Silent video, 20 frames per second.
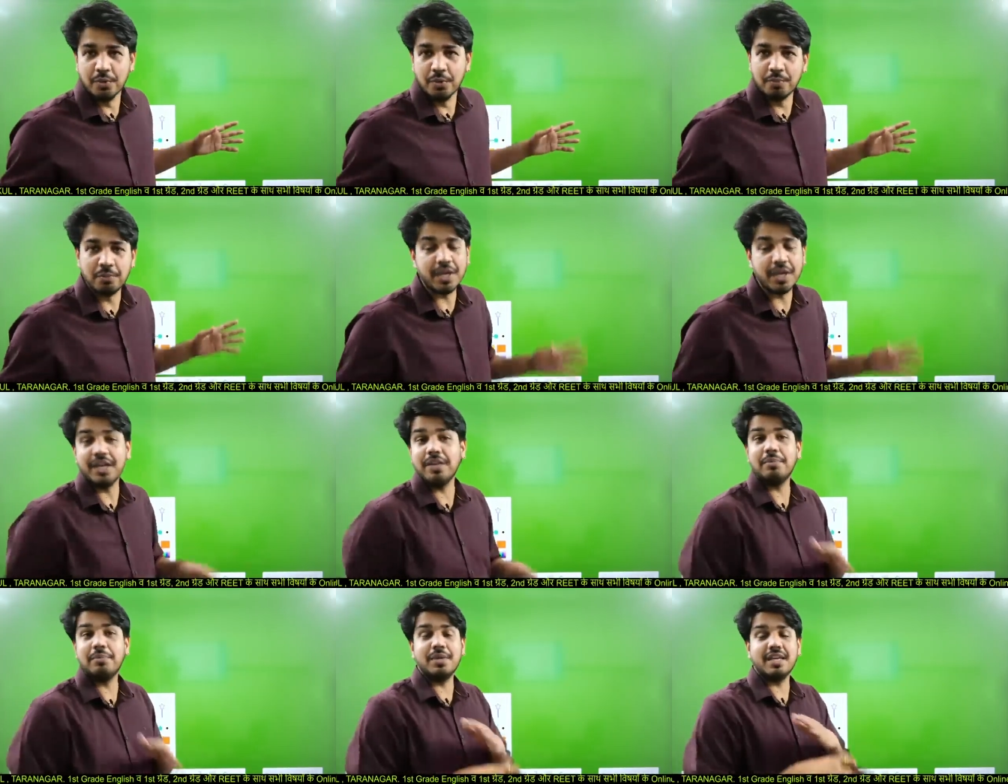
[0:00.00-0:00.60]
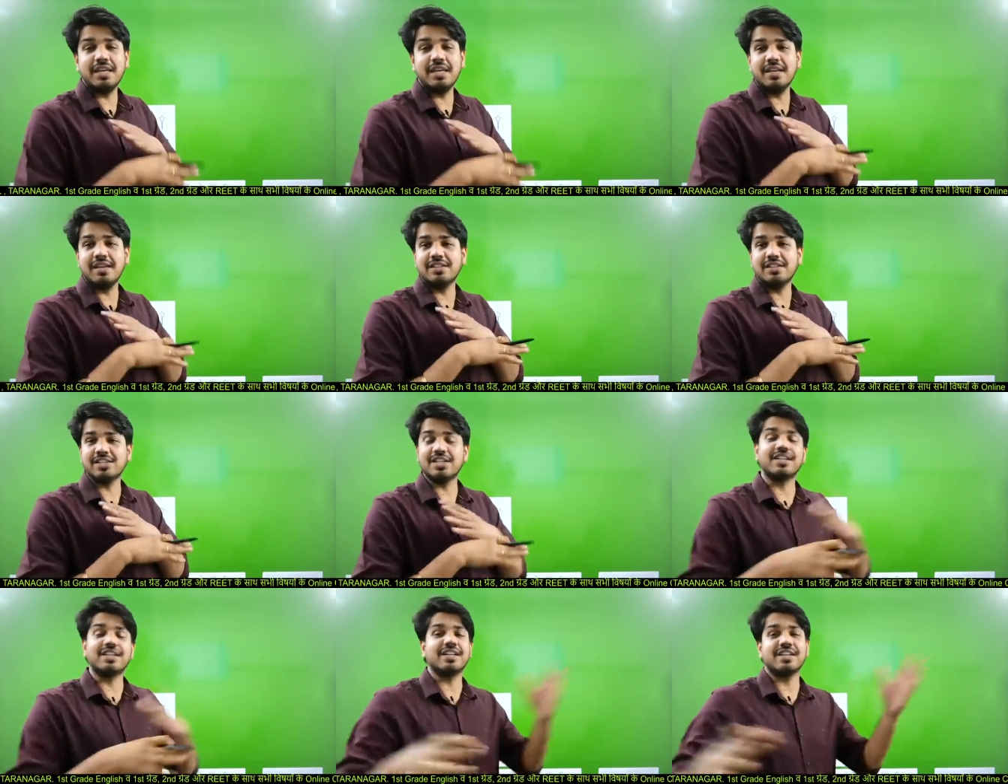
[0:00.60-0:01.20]
मेरी भी
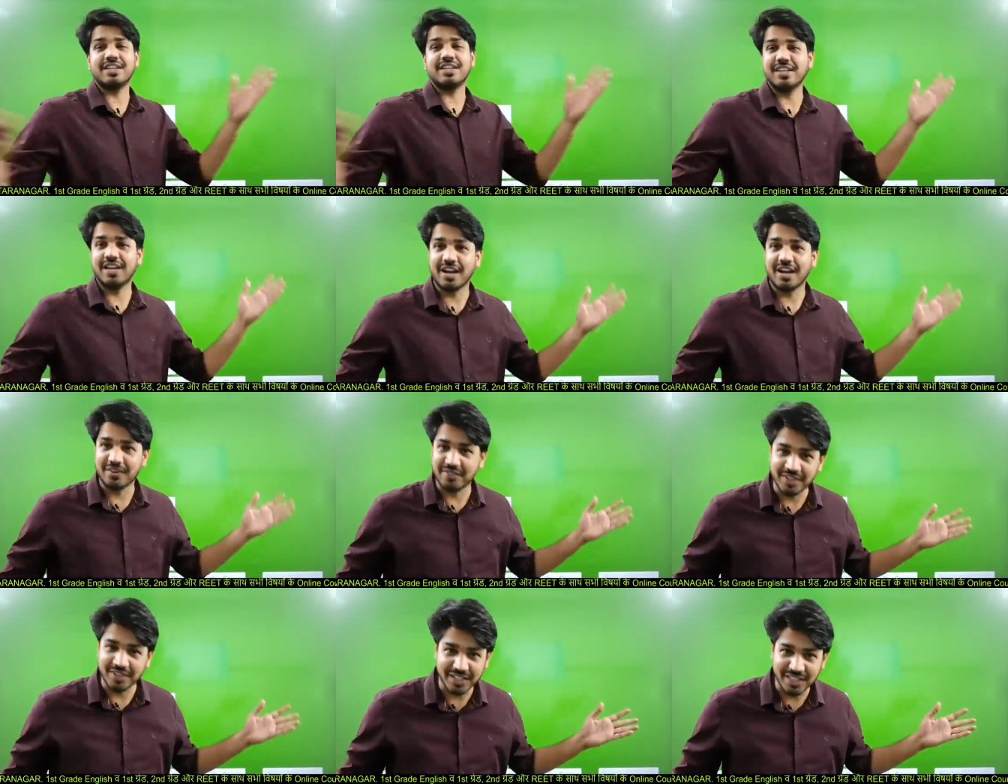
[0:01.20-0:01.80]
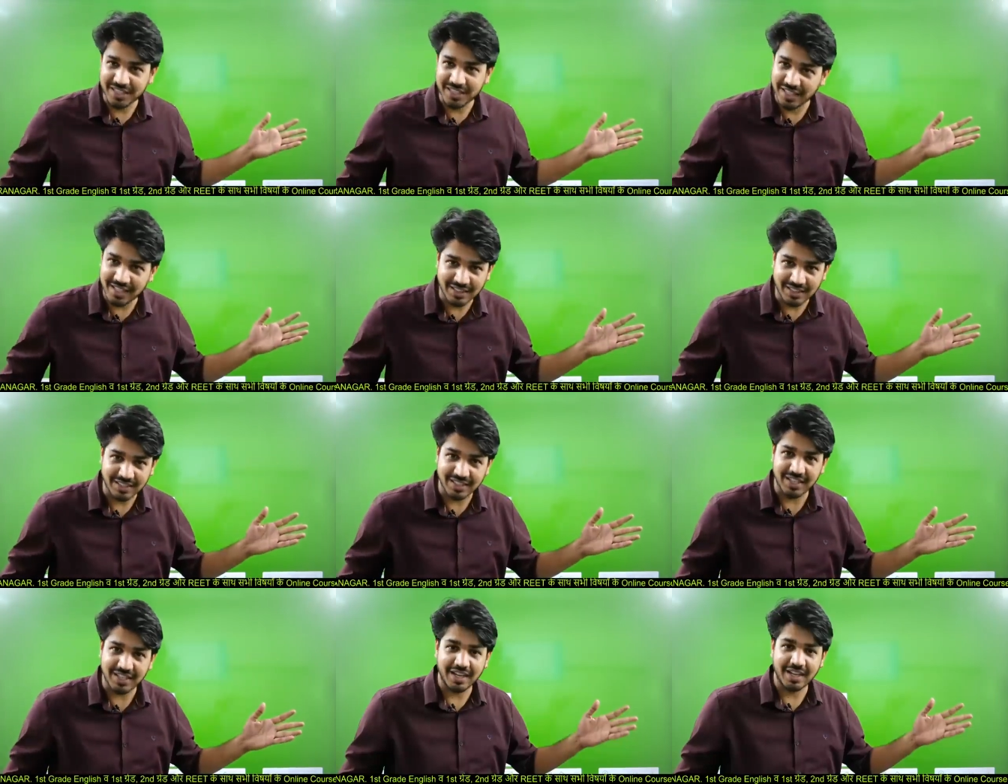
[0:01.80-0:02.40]
चेटक की आरबीडी की
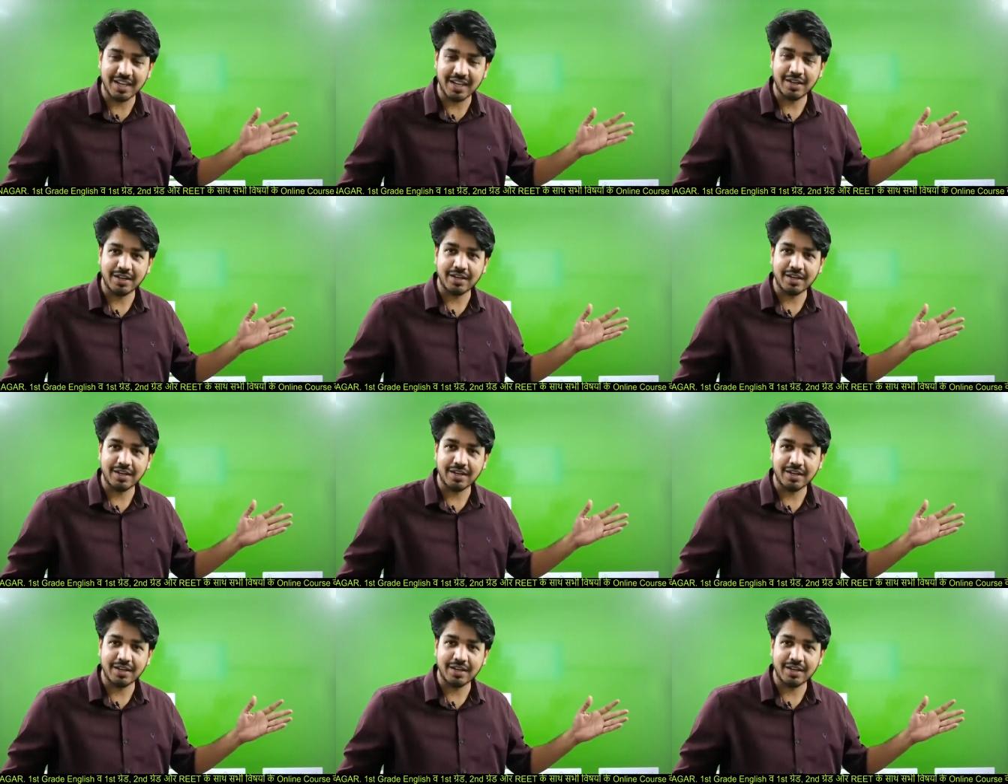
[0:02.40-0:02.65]
आती है